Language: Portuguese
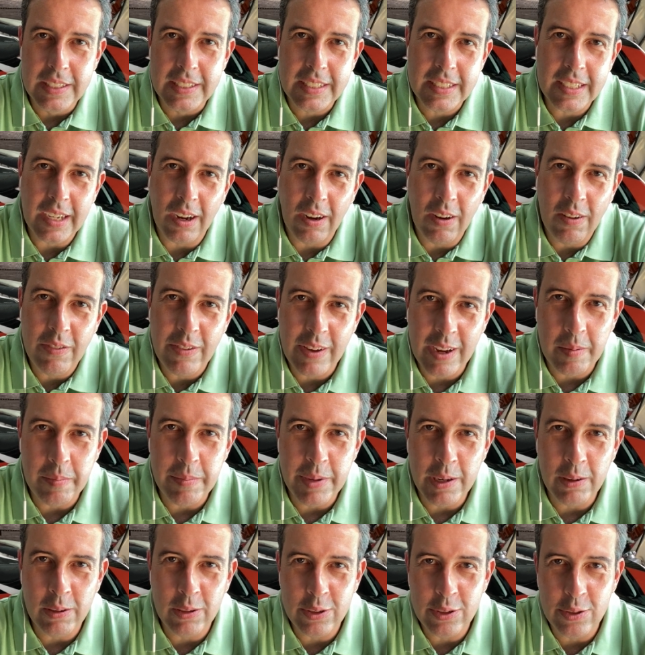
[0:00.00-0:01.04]
salve
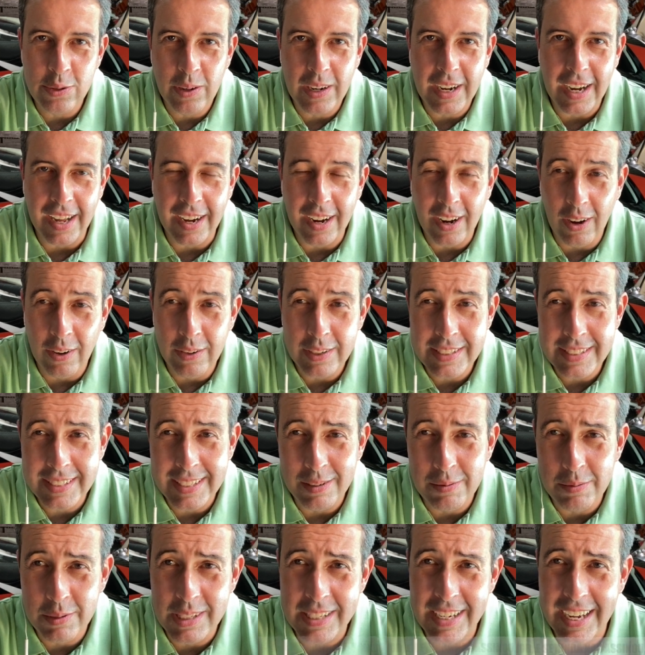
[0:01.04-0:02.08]
amigos do canal,
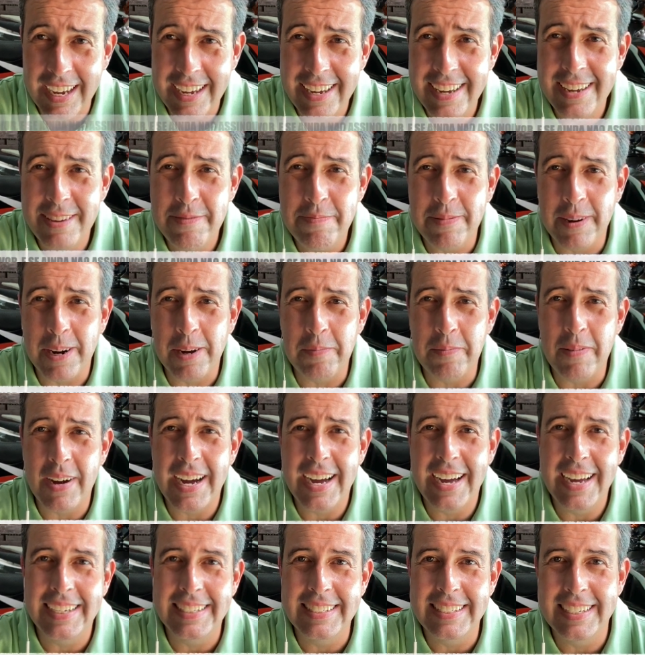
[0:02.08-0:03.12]
estamos aí para
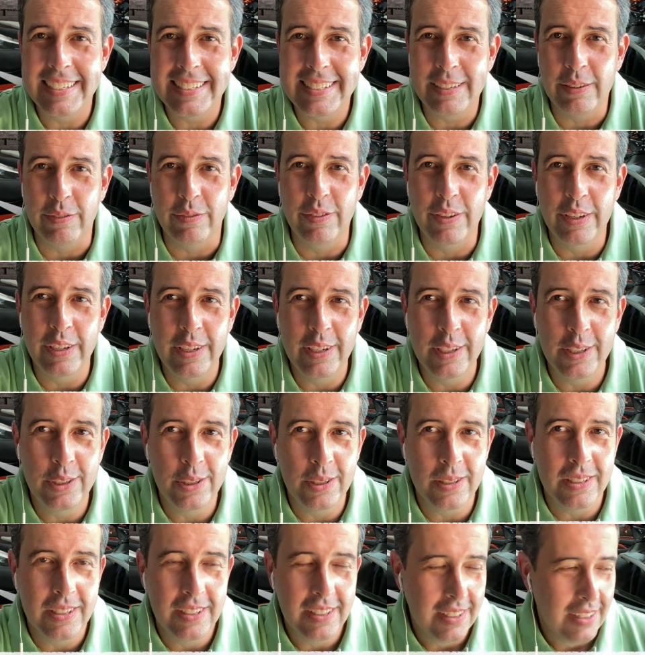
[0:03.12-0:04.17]
mais esse
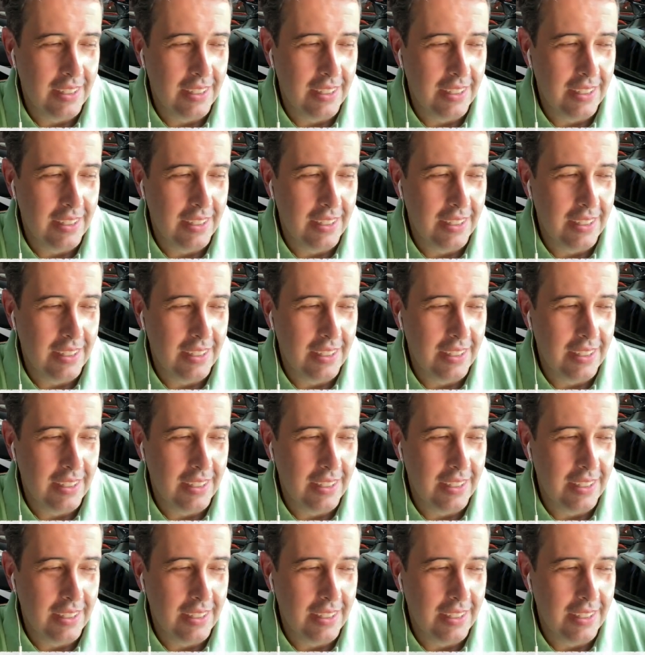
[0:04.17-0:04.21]
vídeo.